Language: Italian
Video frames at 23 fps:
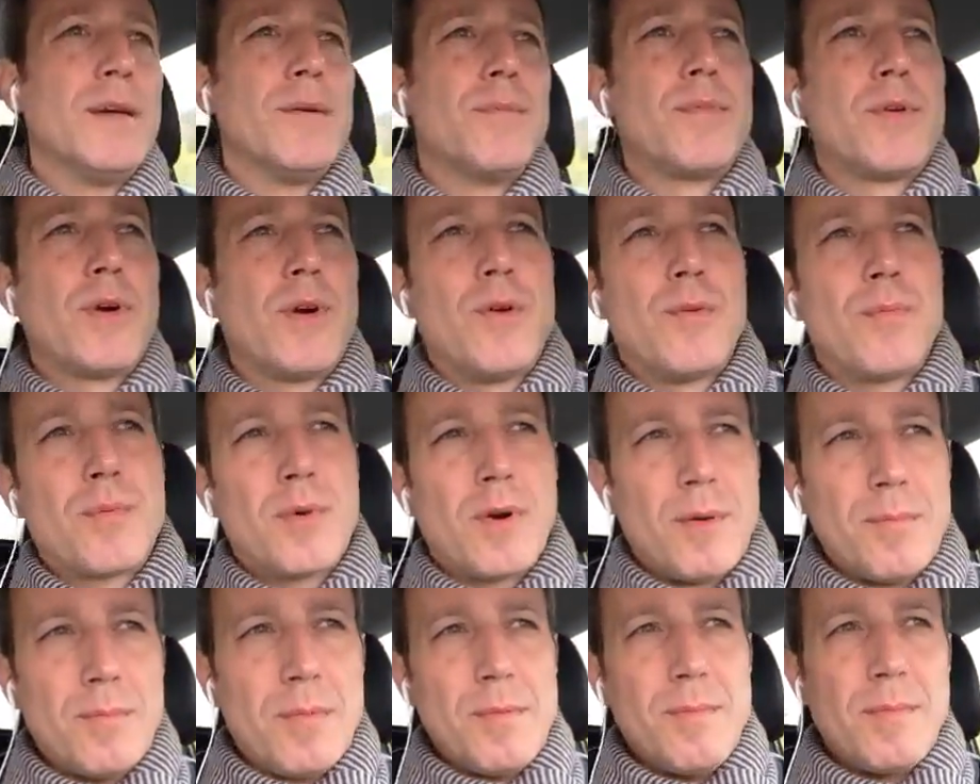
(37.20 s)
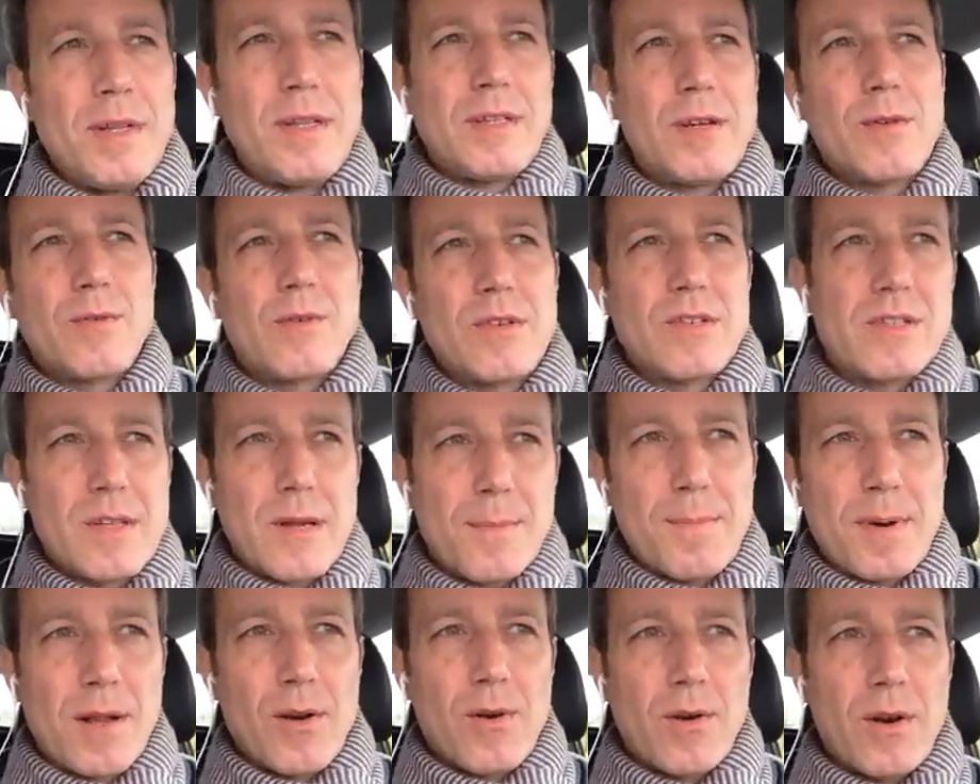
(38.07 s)
però probabilmente questa
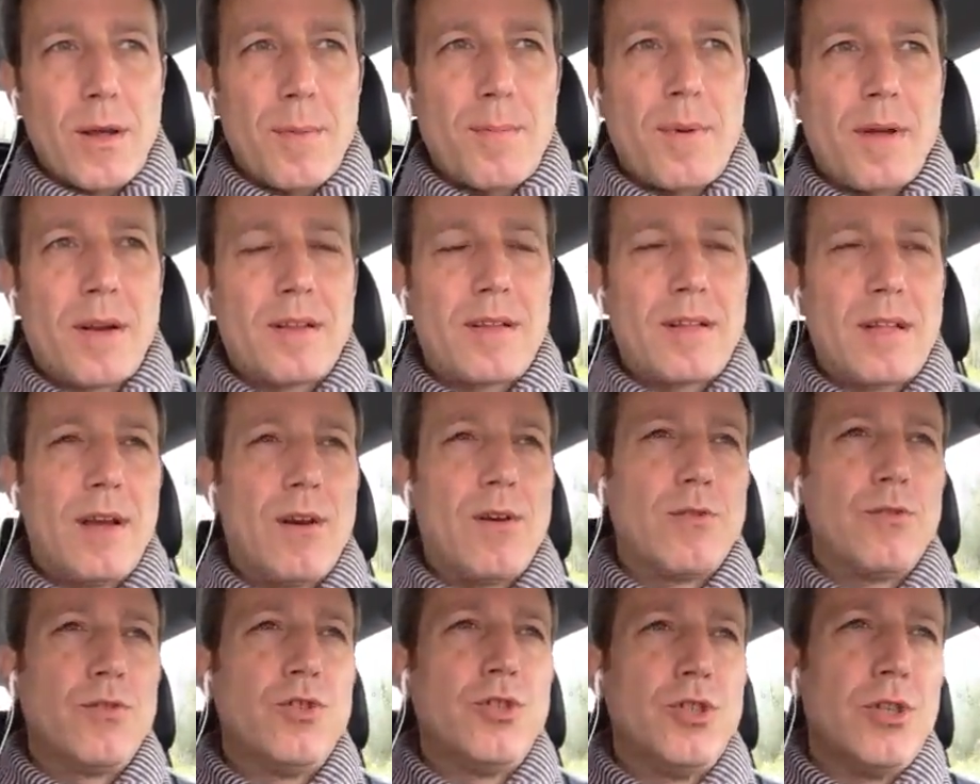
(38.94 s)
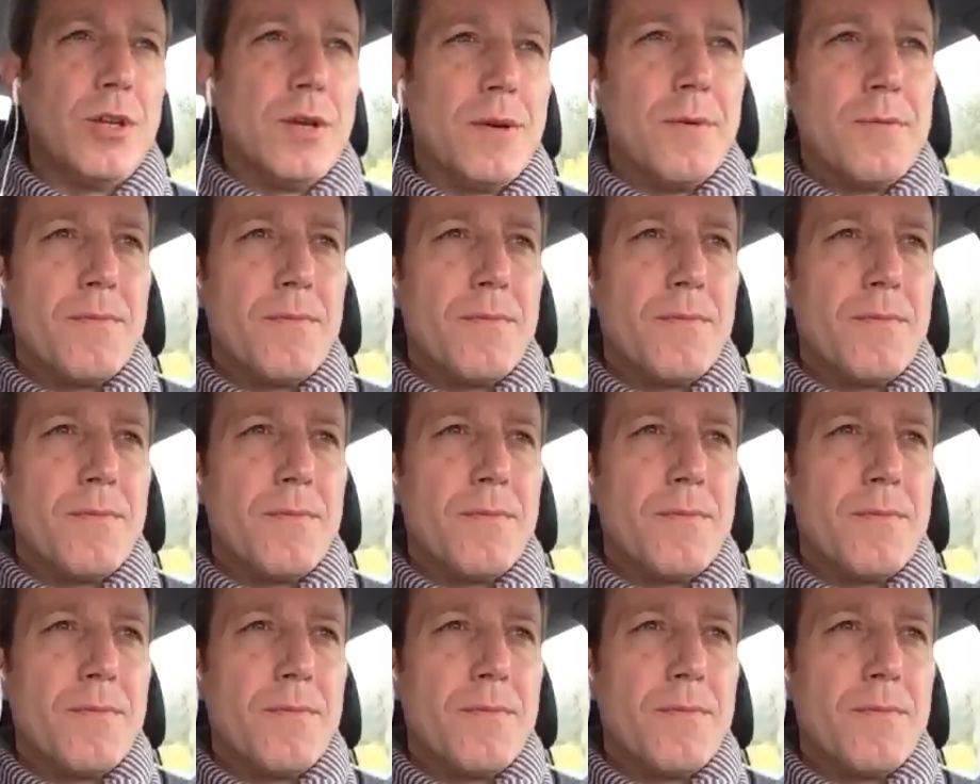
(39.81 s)
parola è per te oggi.